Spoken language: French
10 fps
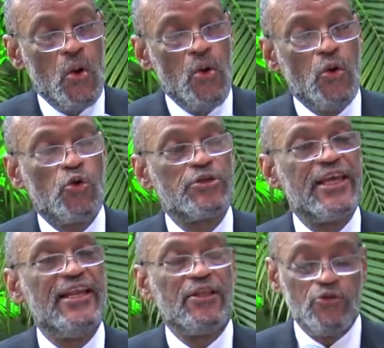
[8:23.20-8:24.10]
Le
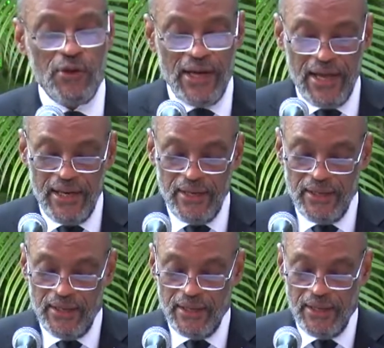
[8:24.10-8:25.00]
Conseil électoral,
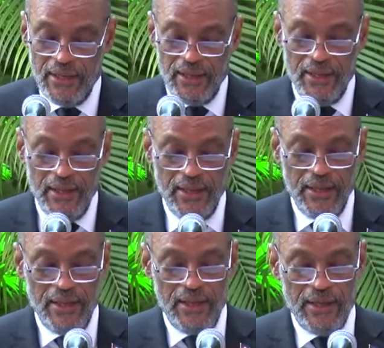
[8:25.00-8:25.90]

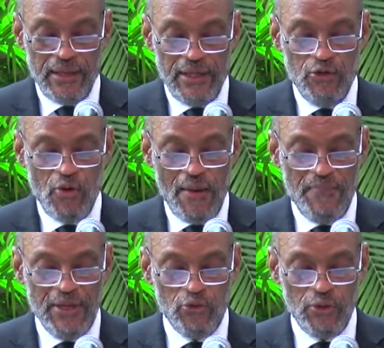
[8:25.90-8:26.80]
qui doit bientôt